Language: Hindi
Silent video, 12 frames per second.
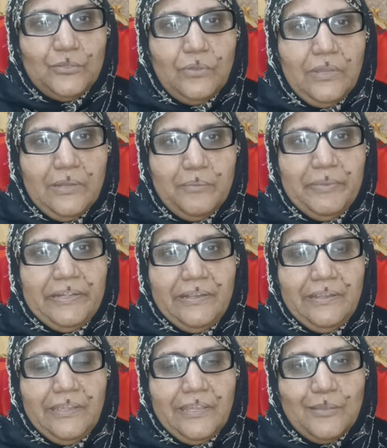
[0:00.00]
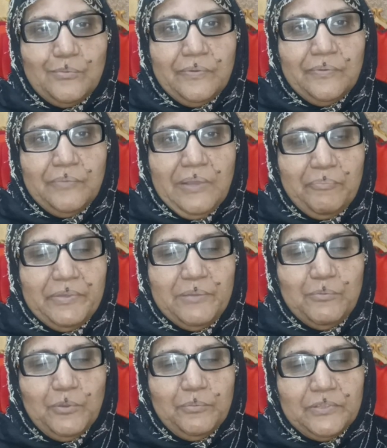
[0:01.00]
तो हर बेटी की एक अपनी
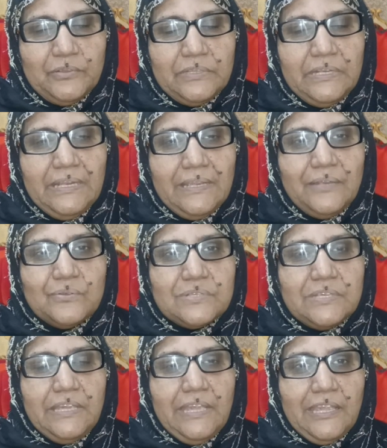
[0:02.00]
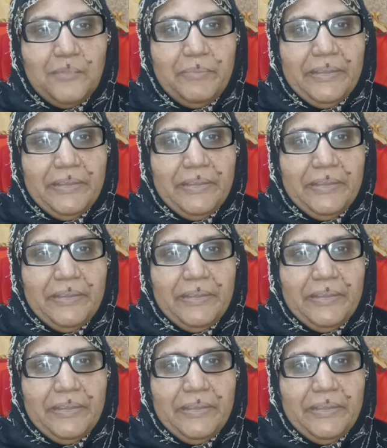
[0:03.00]
मोहब्बत होती लेकिन उसकी एक ही